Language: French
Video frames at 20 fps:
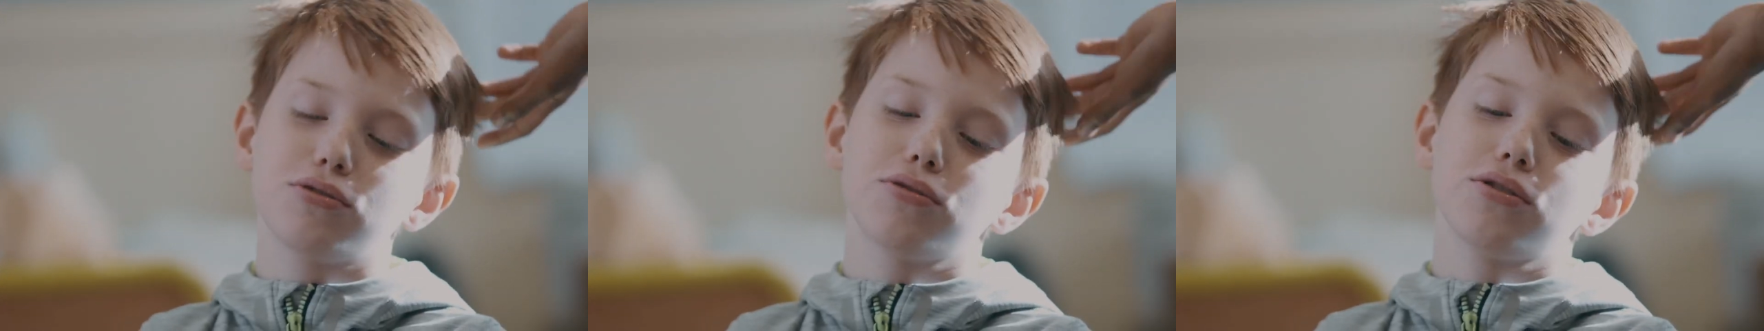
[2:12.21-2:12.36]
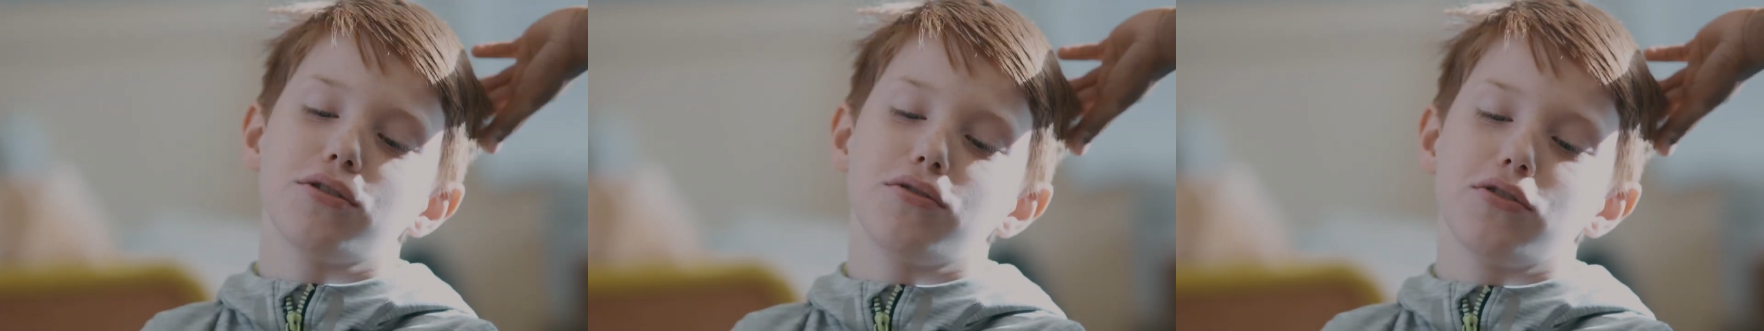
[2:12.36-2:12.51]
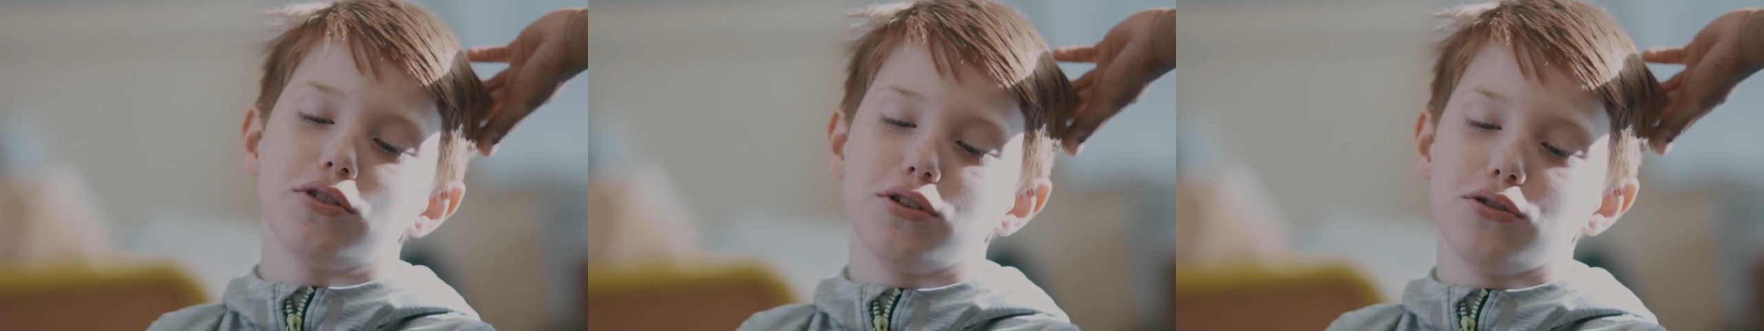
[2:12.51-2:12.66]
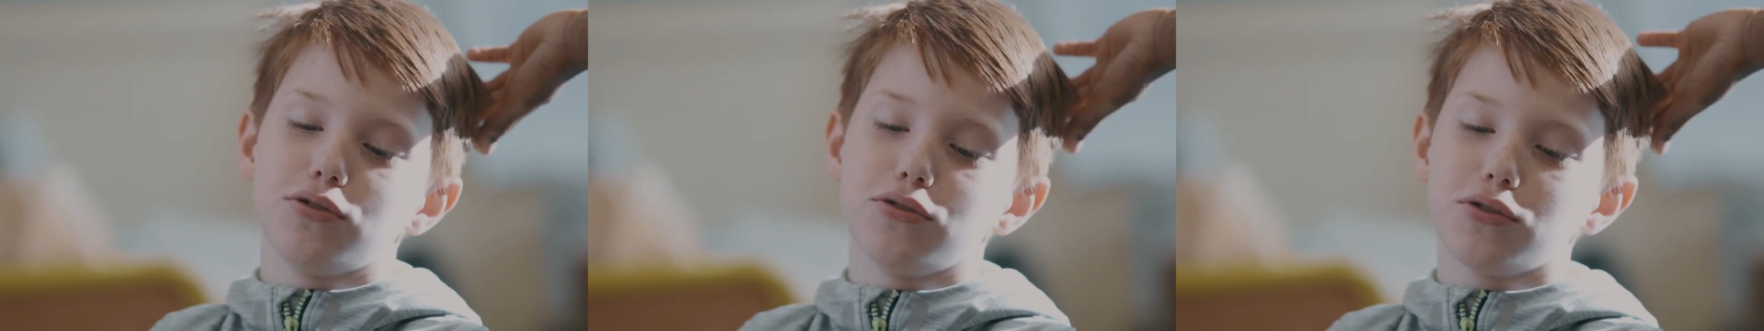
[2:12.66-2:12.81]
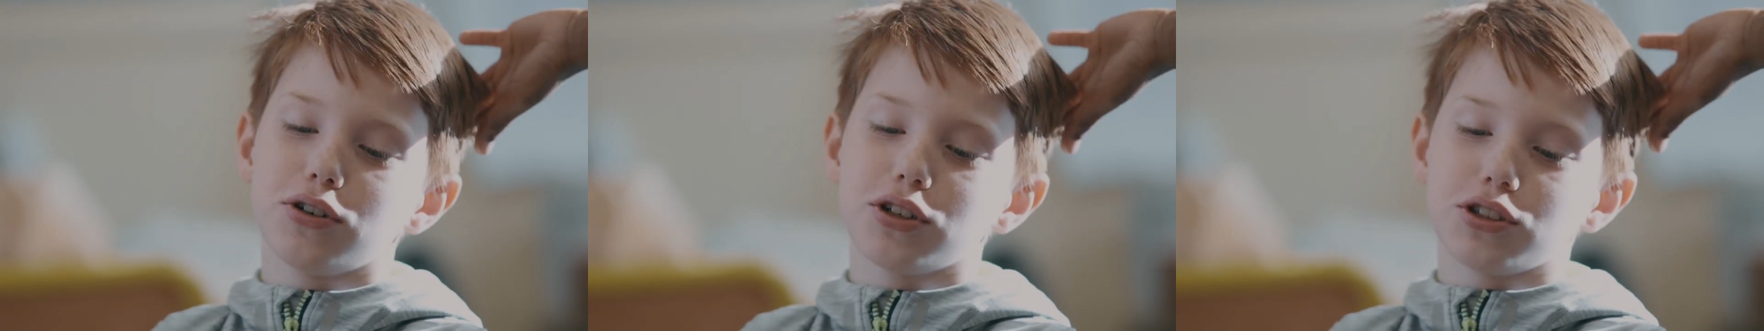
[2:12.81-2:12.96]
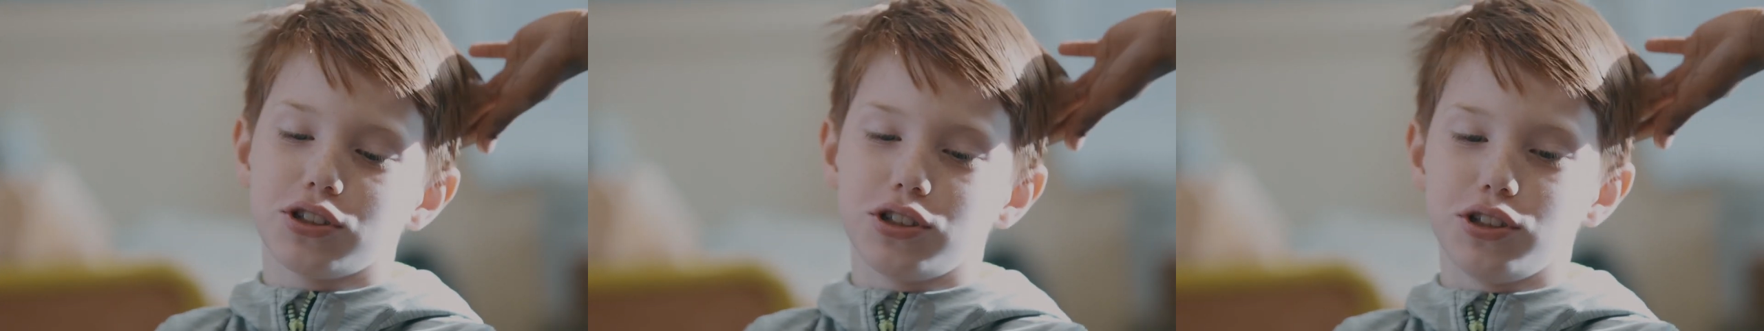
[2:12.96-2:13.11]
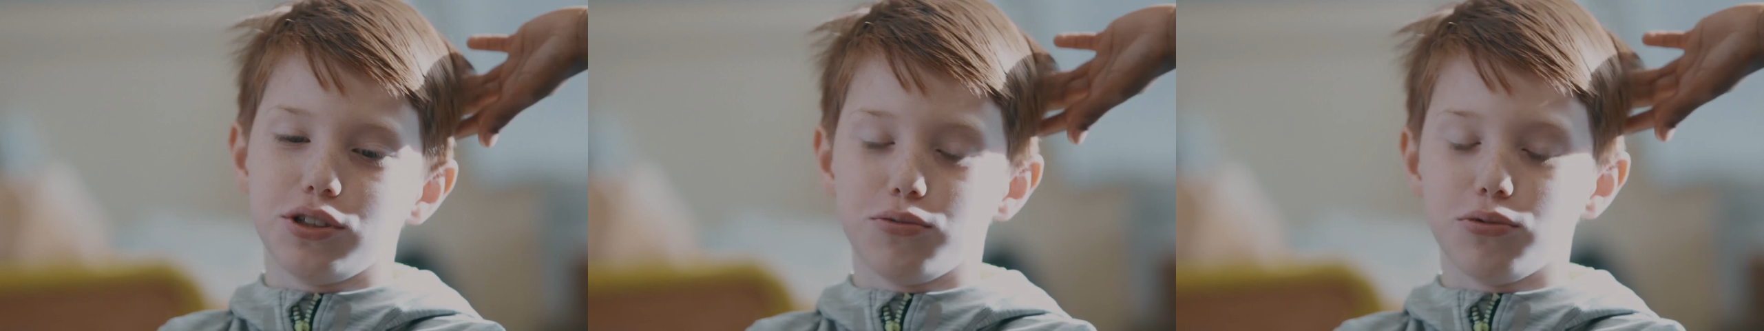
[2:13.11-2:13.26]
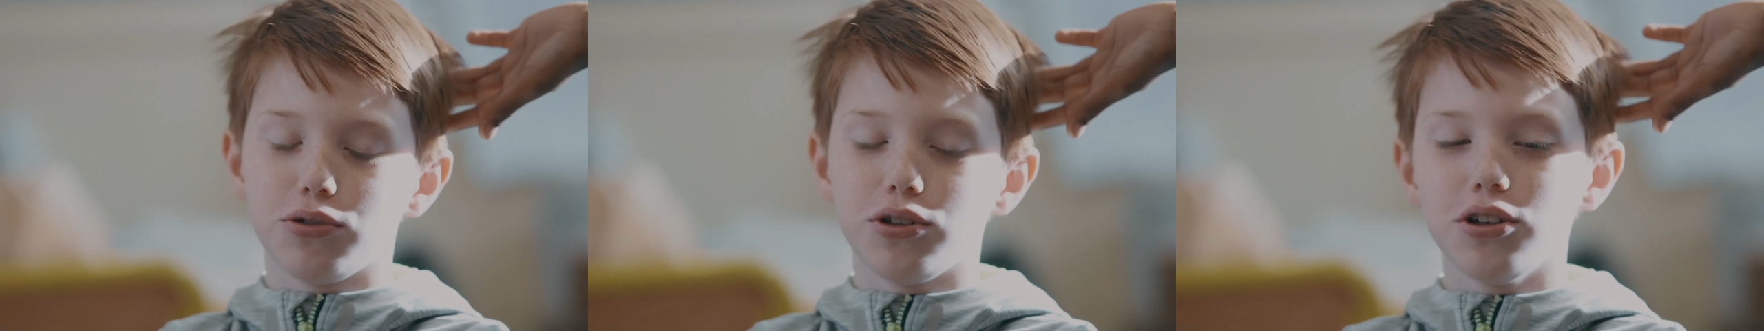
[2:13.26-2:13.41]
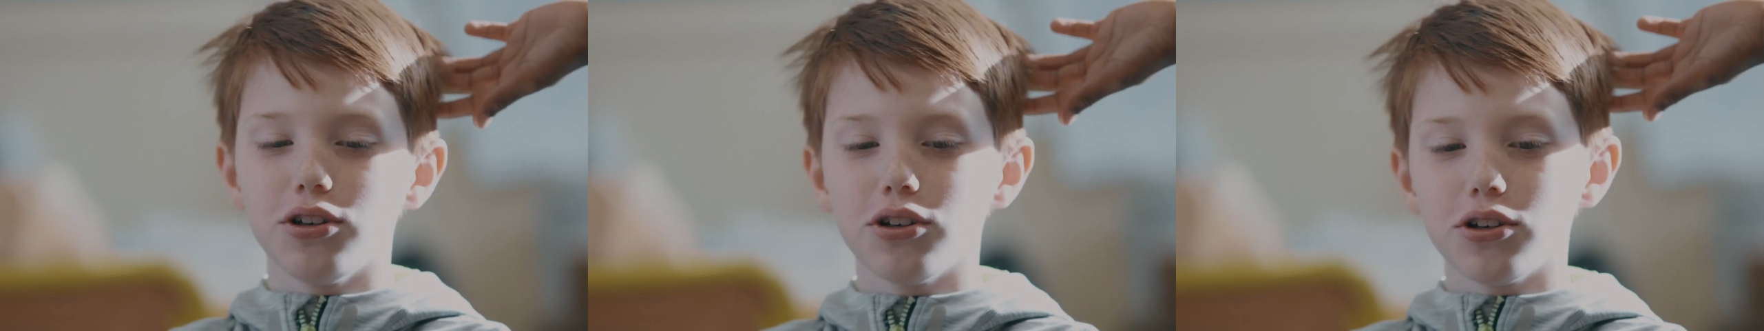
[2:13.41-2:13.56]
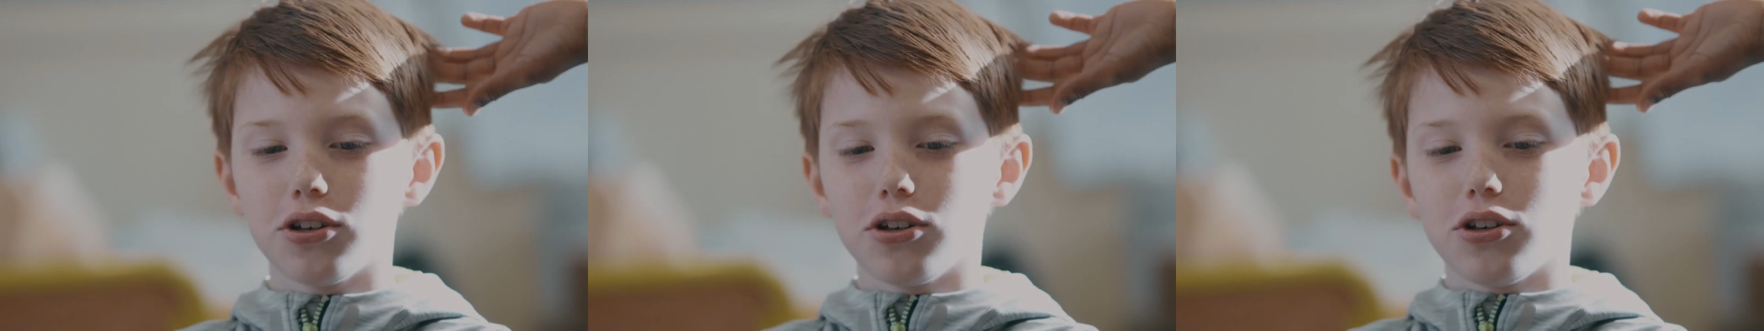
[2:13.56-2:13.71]
que tu as fait des devoirs Je dis
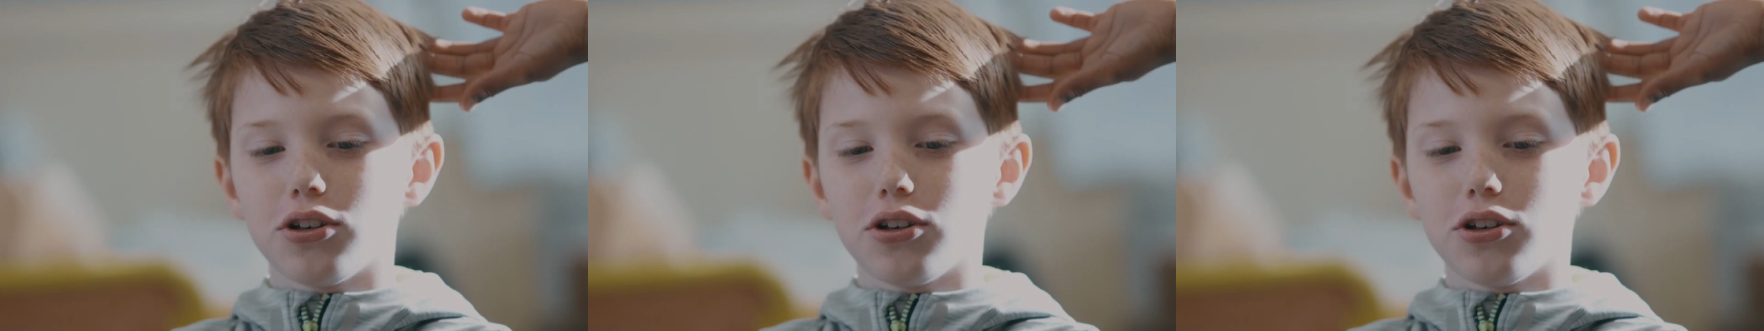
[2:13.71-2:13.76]
oui.